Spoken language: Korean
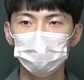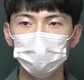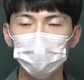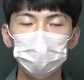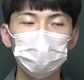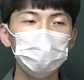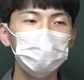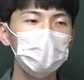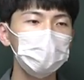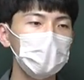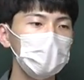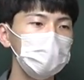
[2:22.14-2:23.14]
그럼 두 문제에서
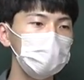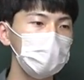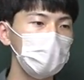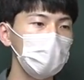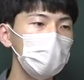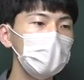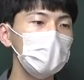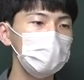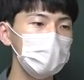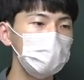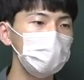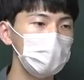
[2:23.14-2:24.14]
막혔을 때 얼마나
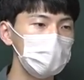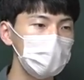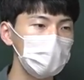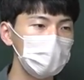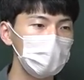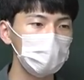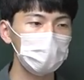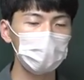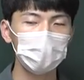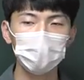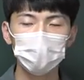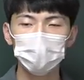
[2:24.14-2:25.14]
시간 보냈냐? 라고
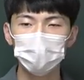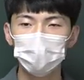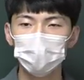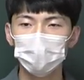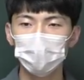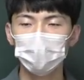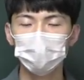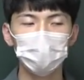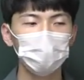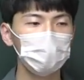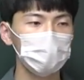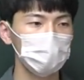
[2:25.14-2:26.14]
하니까 아, 잘
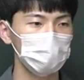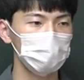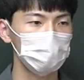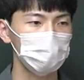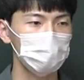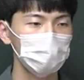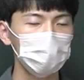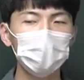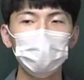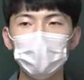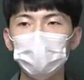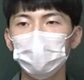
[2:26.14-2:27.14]
모르겠다고. 일단
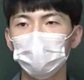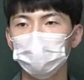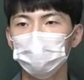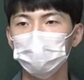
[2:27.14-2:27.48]
막혔다고.